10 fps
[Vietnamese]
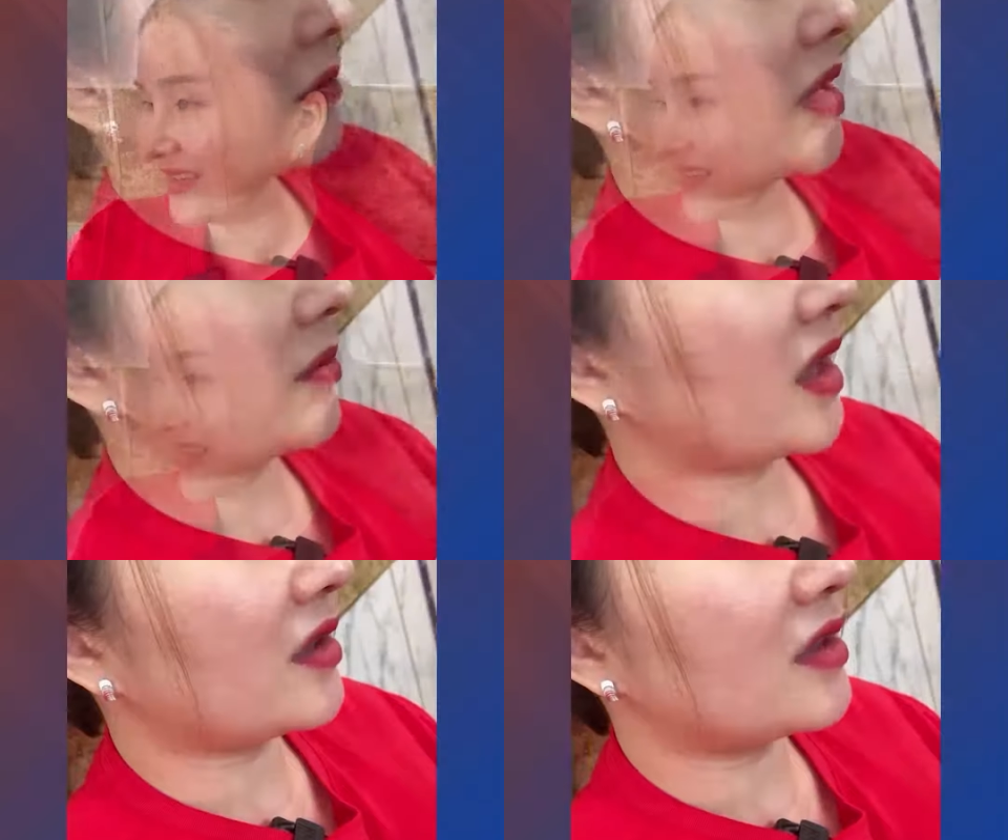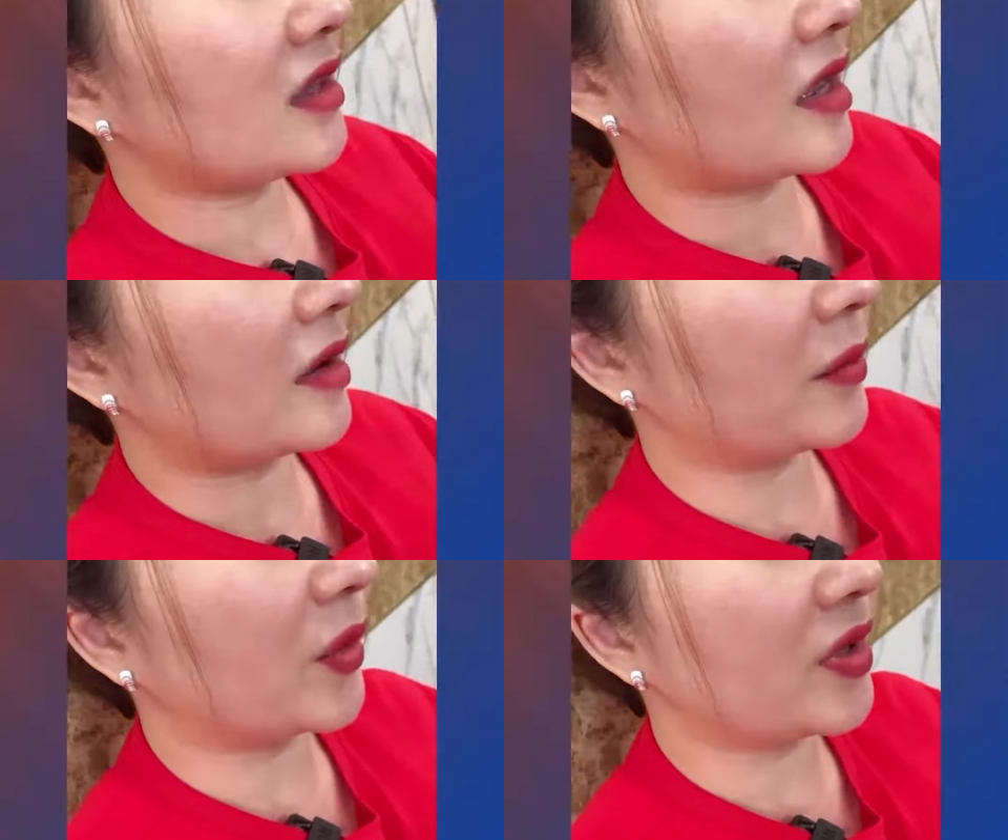mà em thấy khi
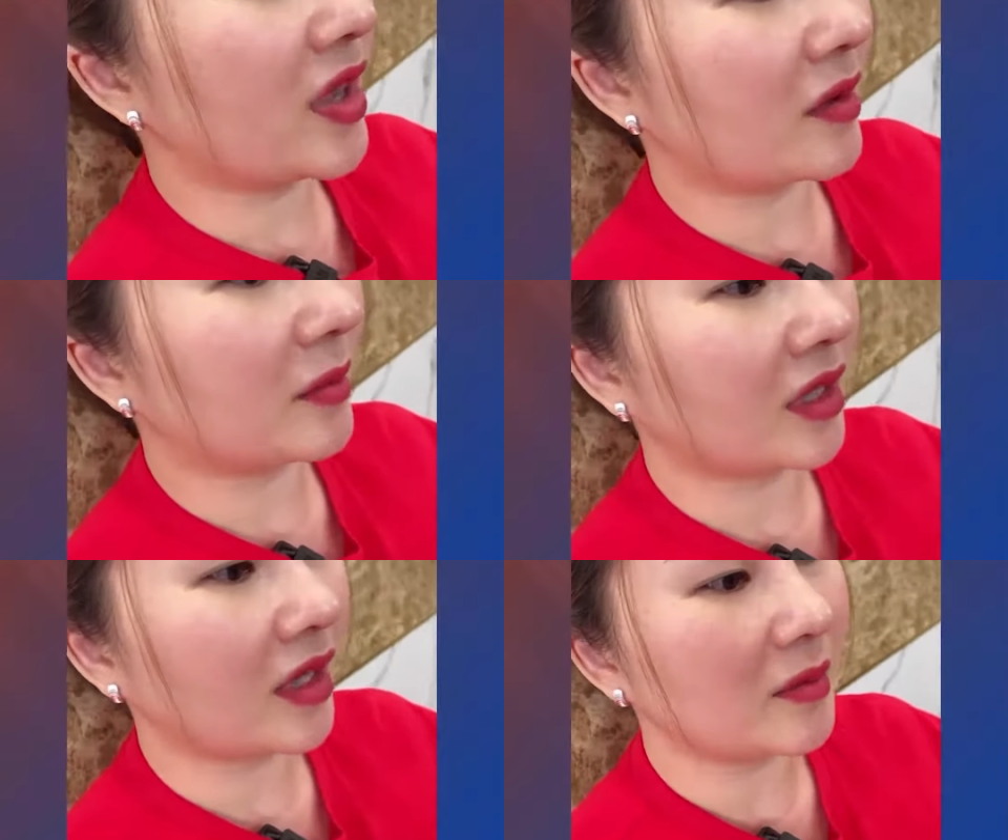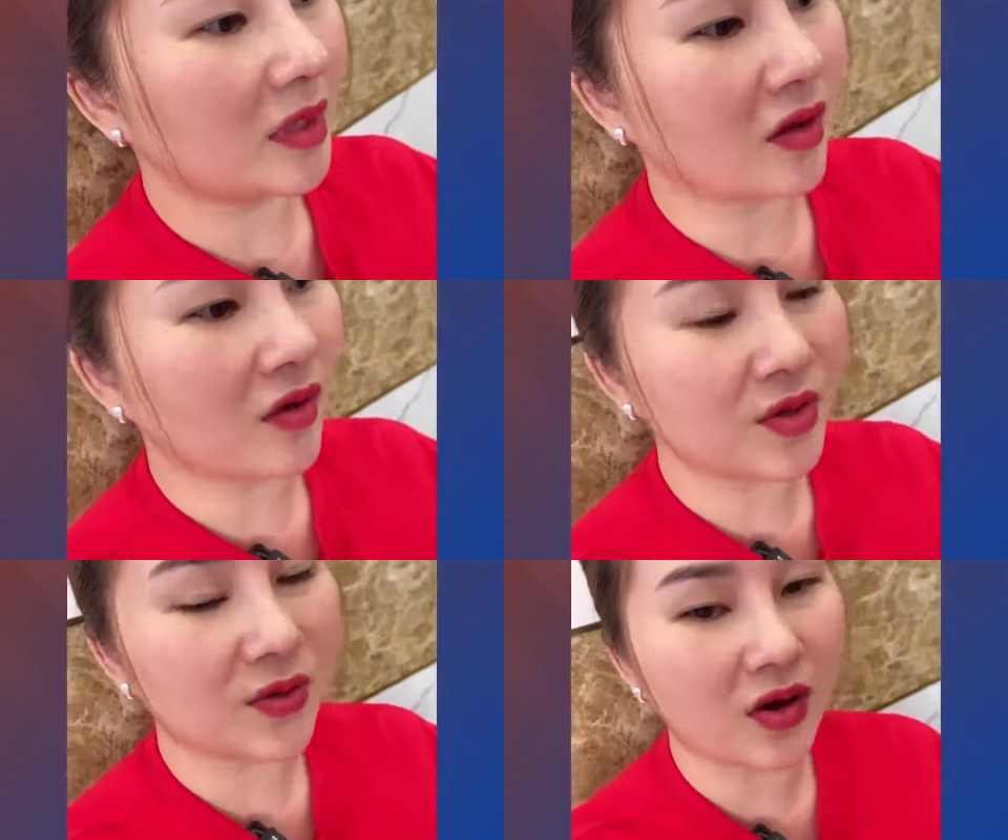là mũi về mình thấy mình có
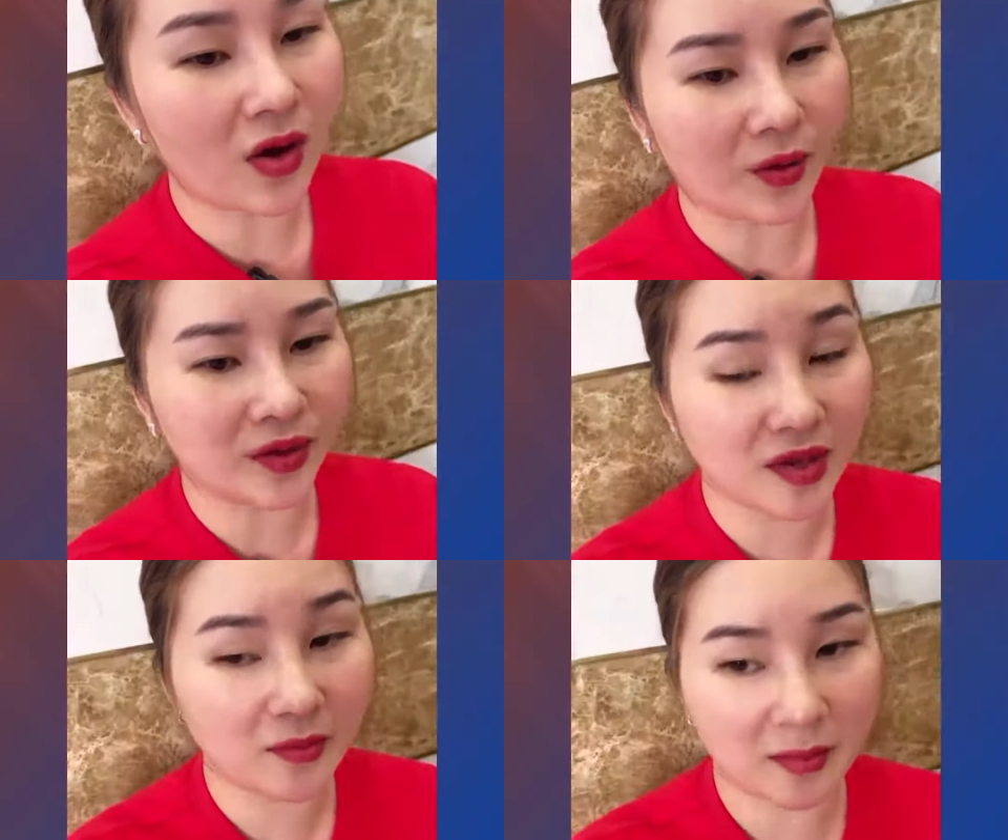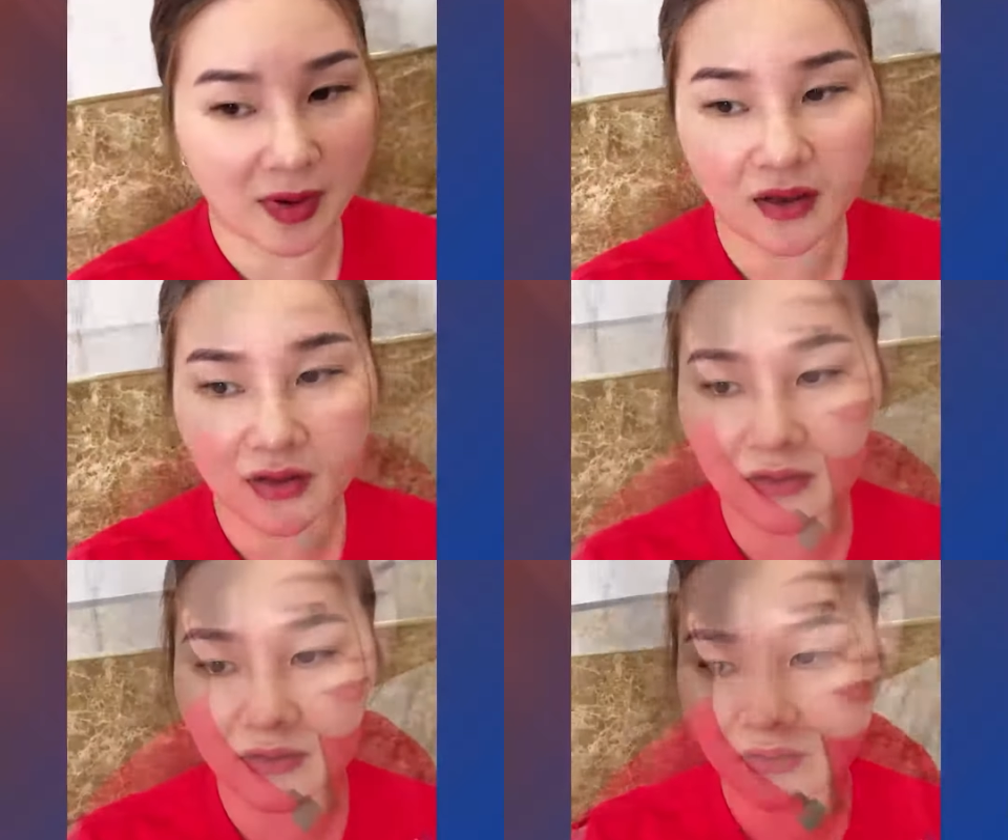nhiều cơ hội thấy may mắn
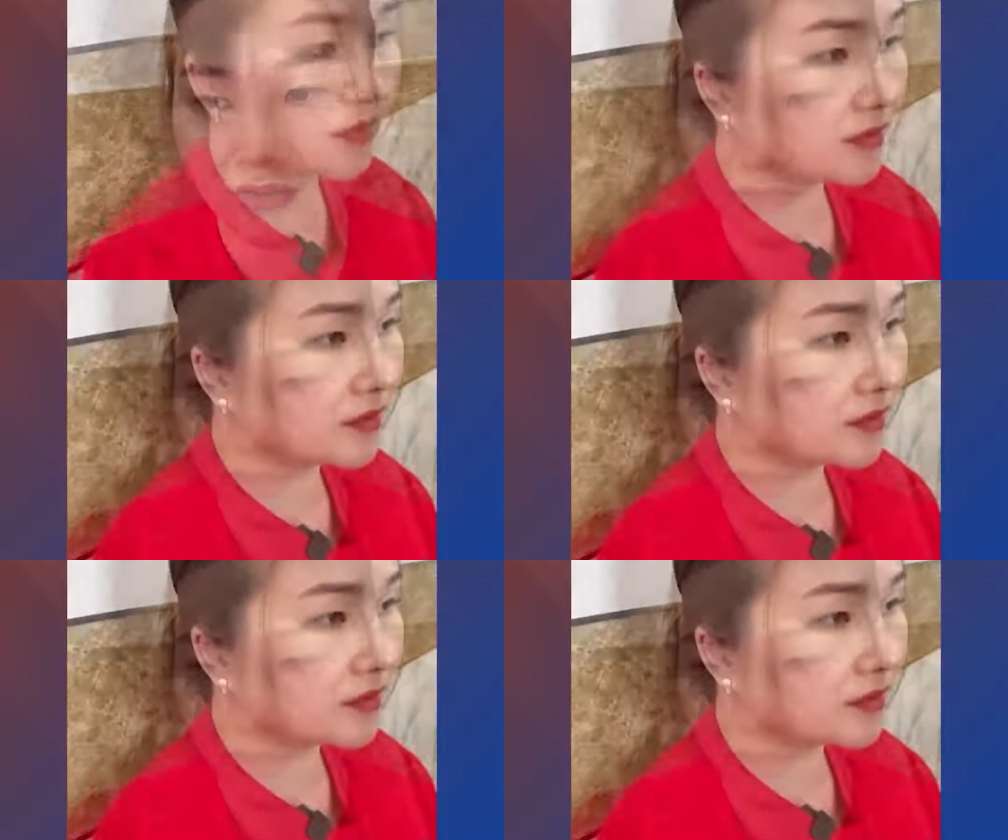hơn đây